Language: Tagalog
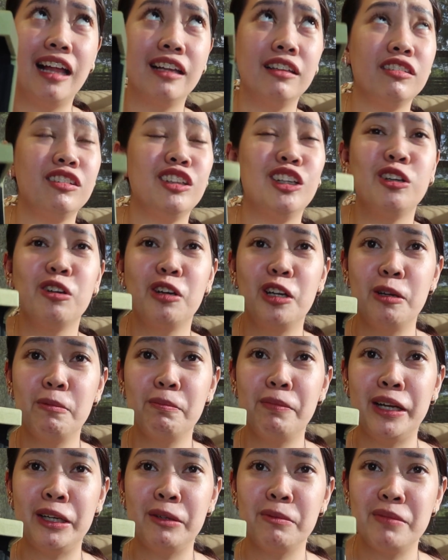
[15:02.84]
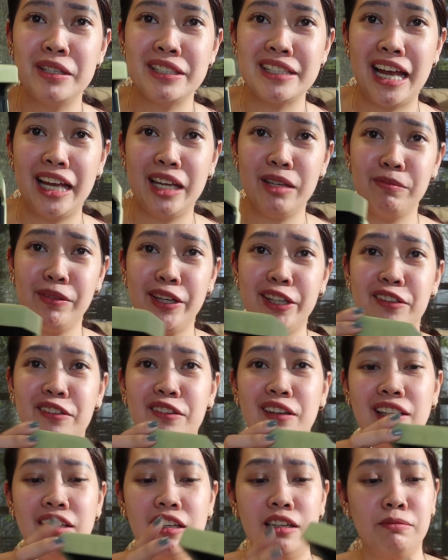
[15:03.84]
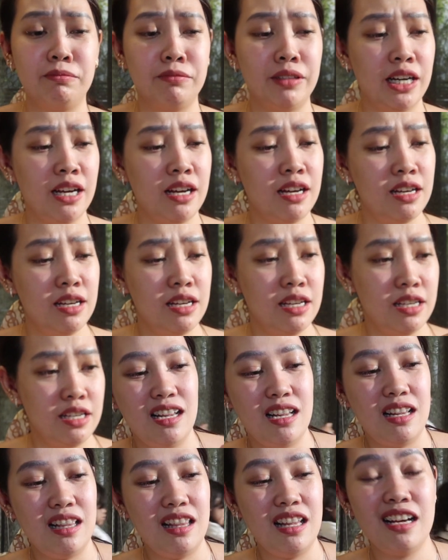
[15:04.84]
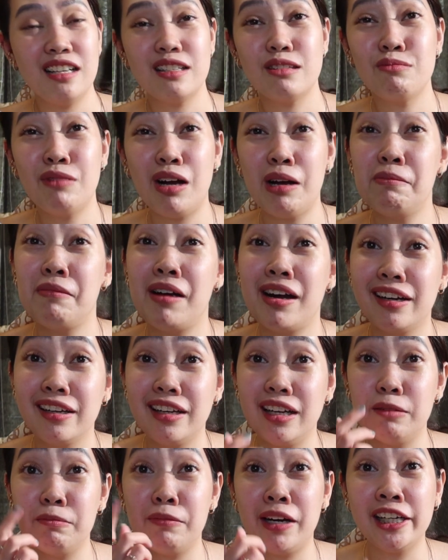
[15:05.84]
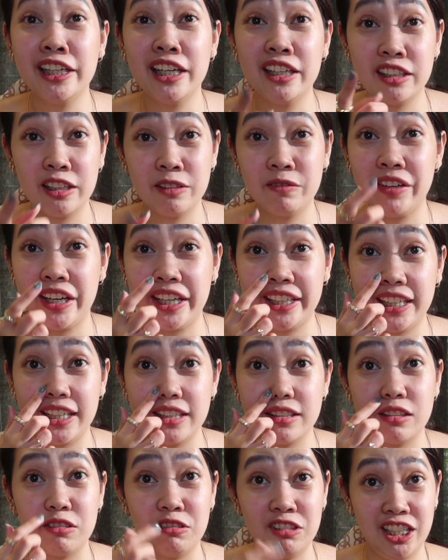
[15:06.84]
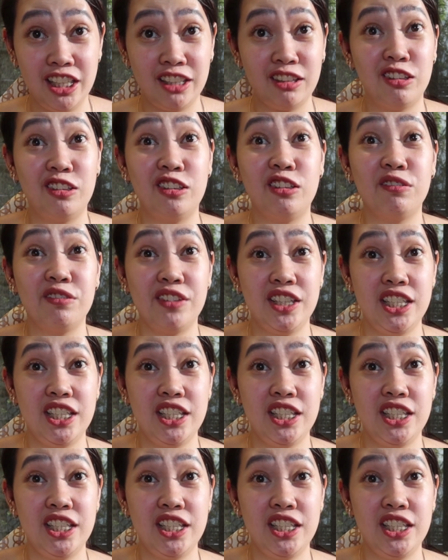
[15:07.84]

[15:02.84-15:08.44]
al ah, hindi ko alam paano basahin, pero Alhambra. Nakasmaka Marian. Marian Rivera is a collector of